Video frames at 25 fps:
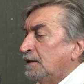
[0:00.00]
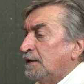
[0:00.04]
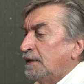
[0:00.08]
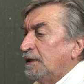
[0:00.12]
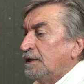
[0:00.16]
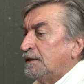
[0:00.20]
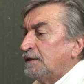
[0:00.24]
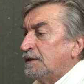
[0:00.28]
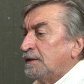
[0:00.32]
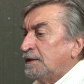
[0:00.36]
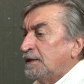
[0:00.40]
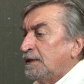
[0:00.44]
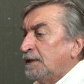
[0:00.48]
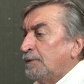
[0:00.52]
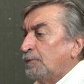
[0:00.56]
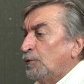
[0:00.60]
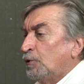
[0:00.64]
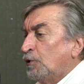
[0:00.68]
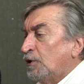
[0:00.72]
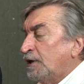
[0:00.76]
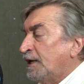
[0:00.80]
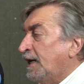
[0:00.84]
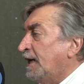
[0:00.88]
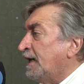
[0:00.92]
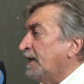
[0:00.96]
de,
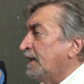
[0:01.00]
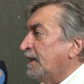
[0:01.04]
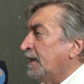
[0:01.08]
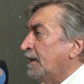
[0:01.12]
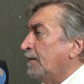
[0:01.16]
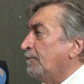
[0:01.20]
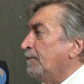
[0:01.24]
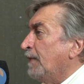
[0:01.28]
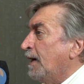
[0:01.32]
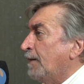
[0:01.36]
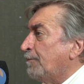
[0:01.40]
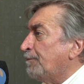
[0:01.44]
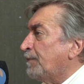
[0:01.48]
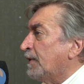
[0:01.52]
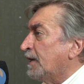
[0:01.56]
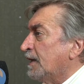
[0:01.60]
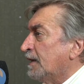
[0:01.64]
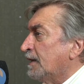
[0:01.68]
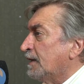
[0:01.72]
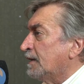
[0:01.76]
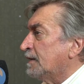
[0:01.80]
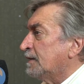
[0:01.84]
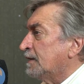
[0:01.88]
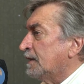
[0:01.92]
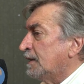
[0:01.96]
borrar del
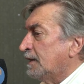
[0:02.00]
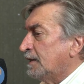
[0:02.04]
mapa,